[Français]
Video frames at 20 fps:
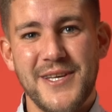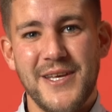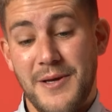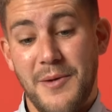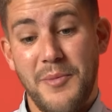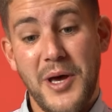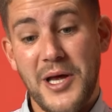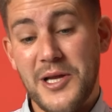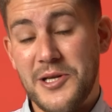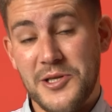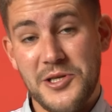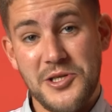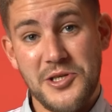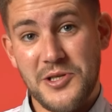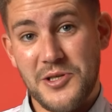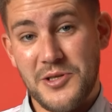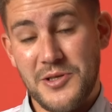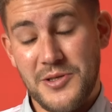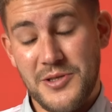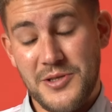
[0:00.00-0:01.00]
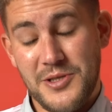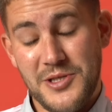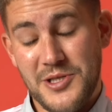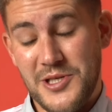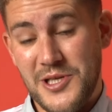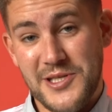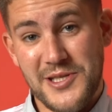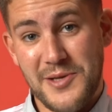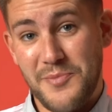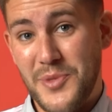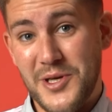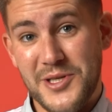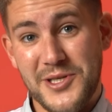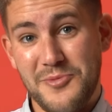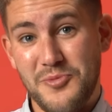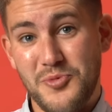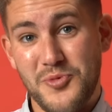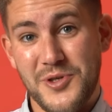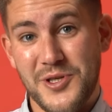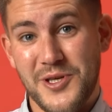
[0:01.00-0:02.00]
Après, je les aime bien ces
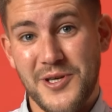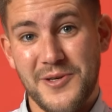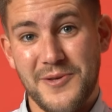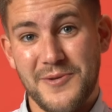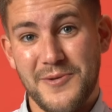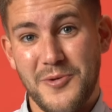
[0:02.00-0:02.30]
musiques. Hein.